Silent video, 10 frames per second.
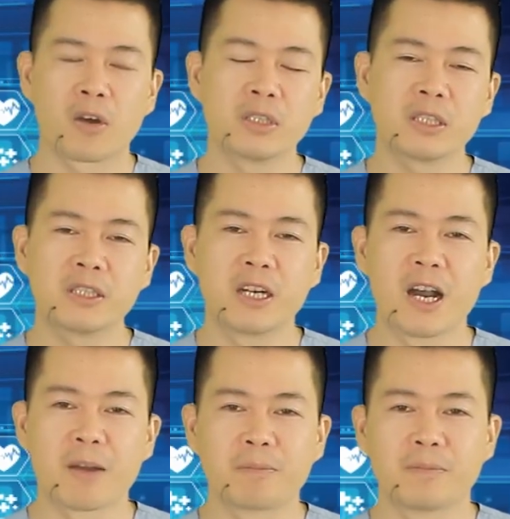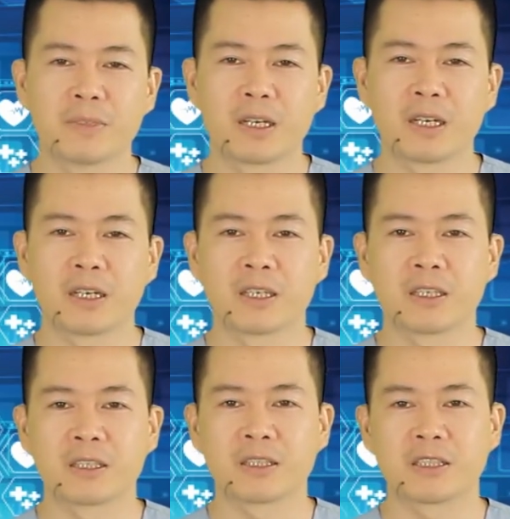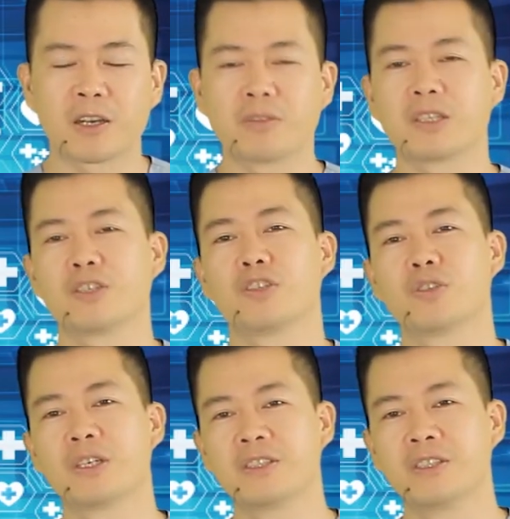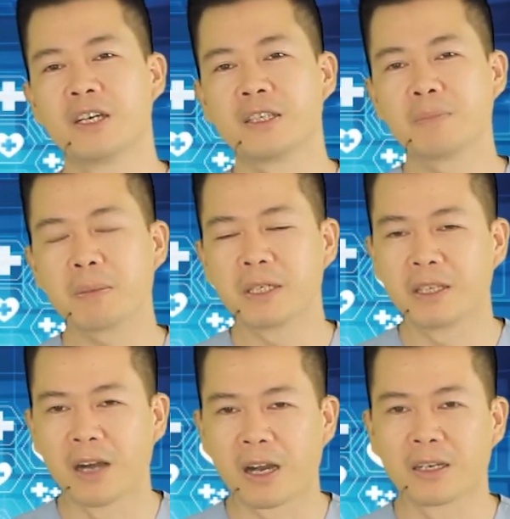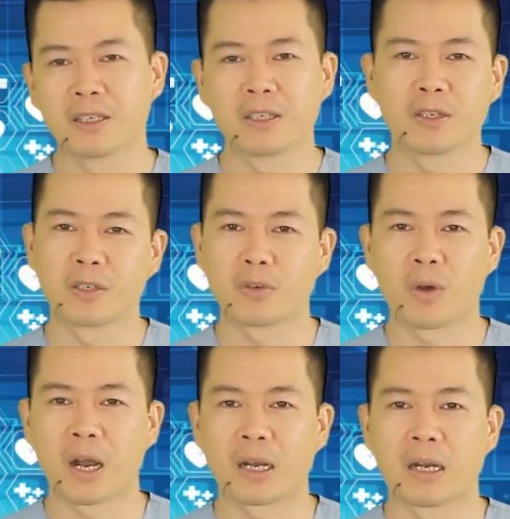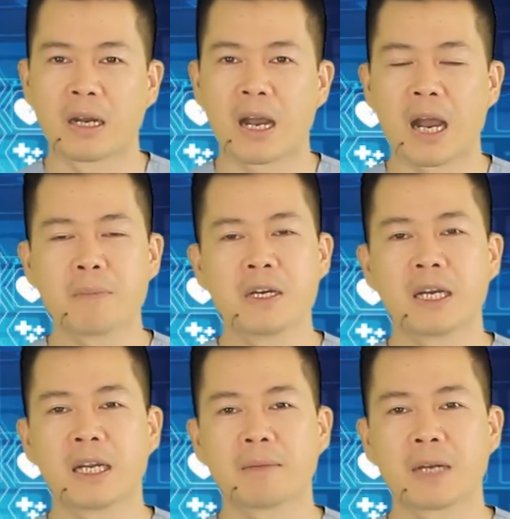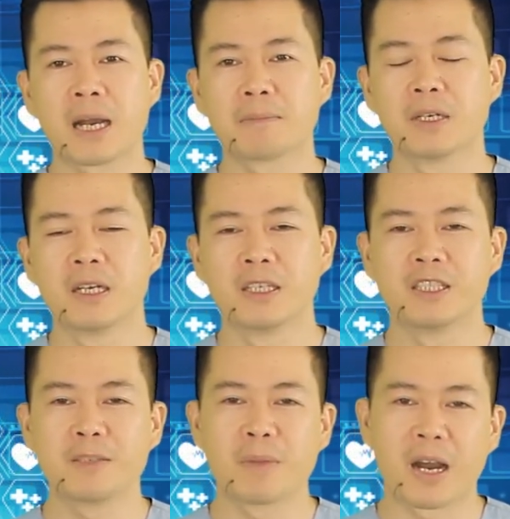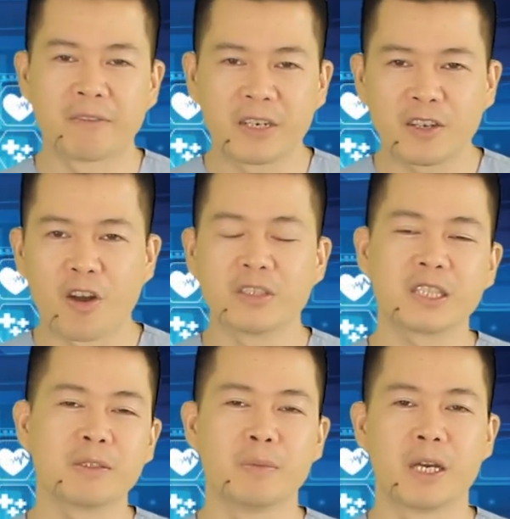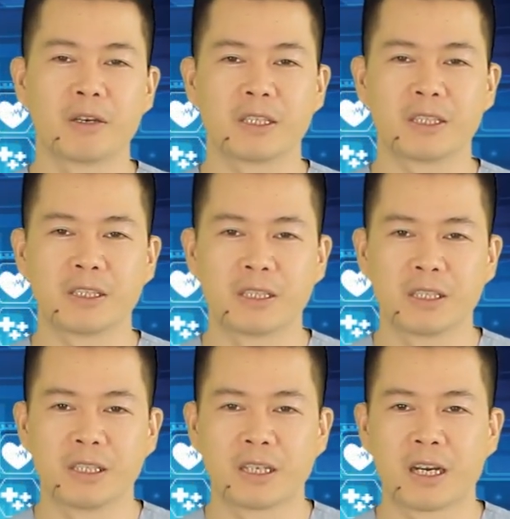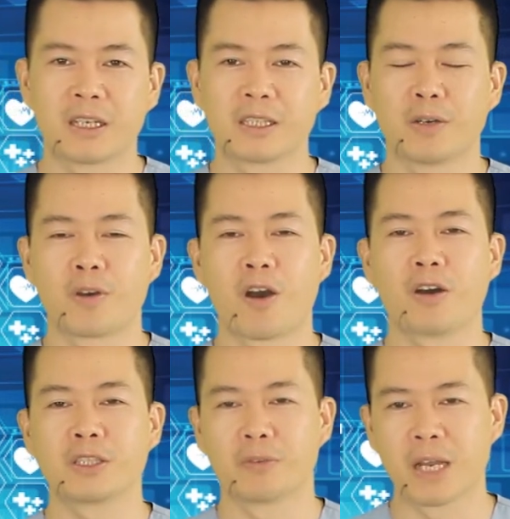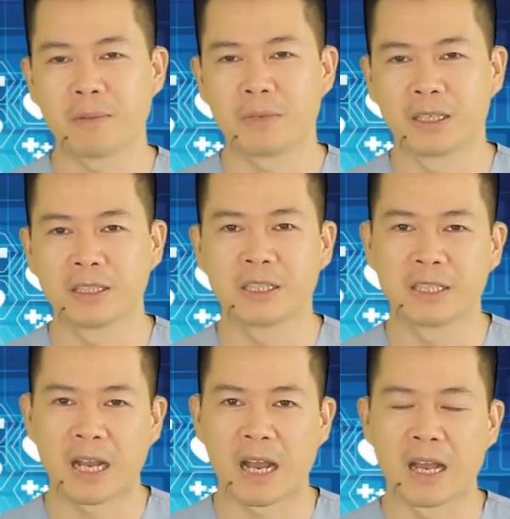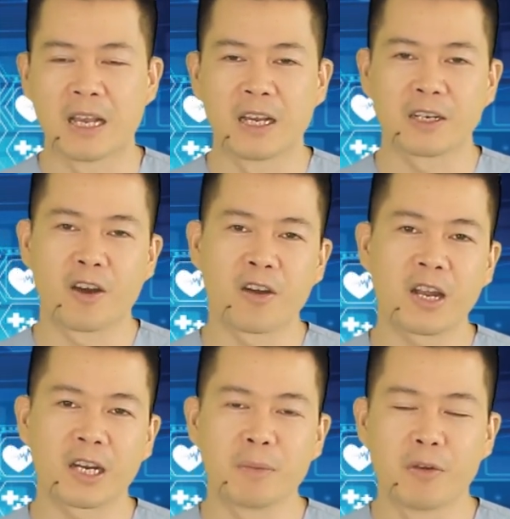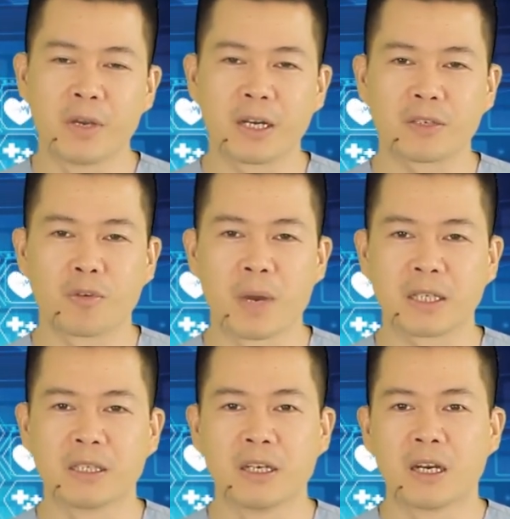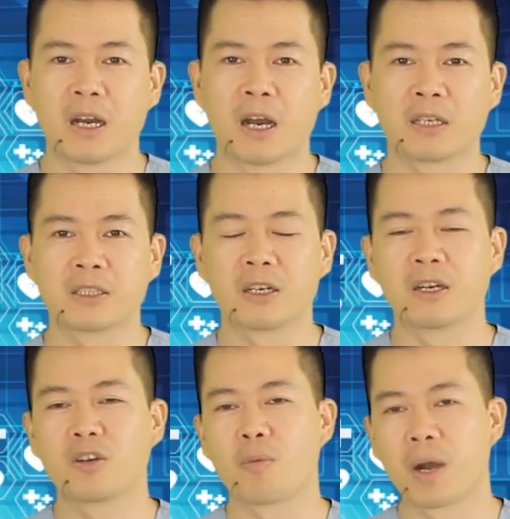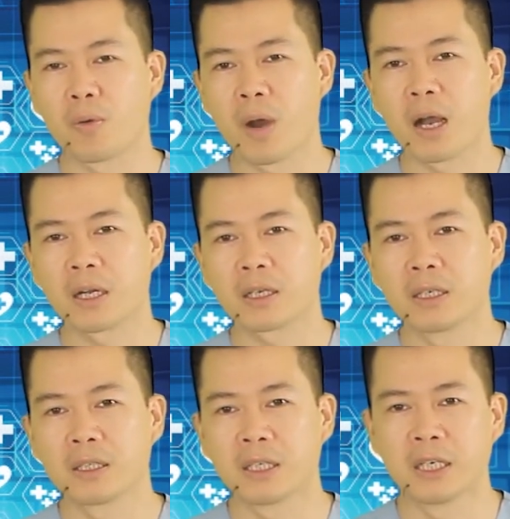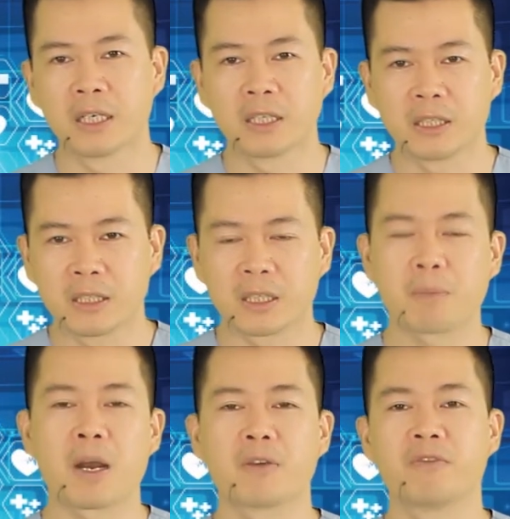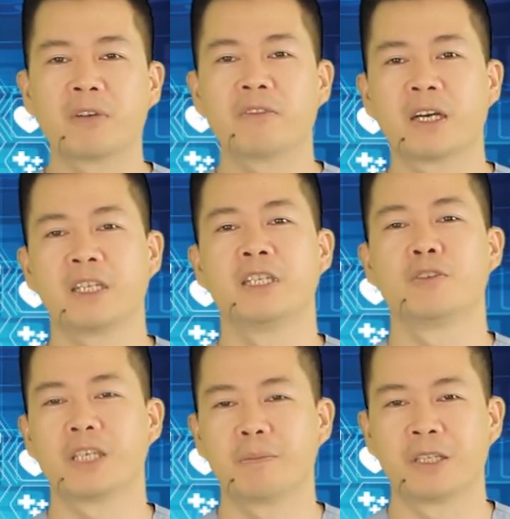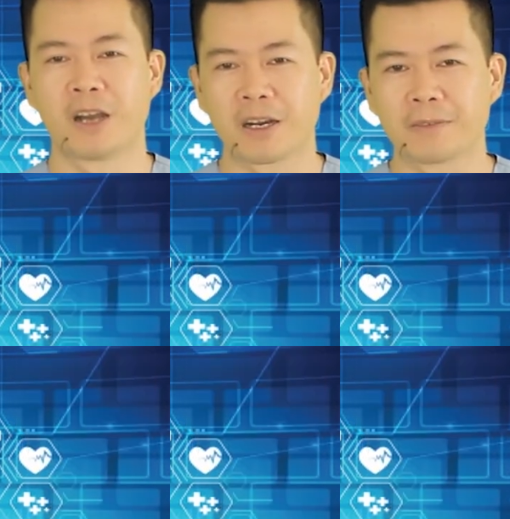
có những cái trường hợp uh, trọng lượng tiền liệt tuyến dưới mức bình thường khoảng uh, hai mươi đến hai mươi lăm gam nhưng mà vẫn có những cái biểu hiện uh, tiểu khó, tiểu đêm ở những người già, đó là cái biểu hiện của bệnh uh, xơ cứng cổ bàng quang thì các bác vẫn phải đi điều trị bình thường.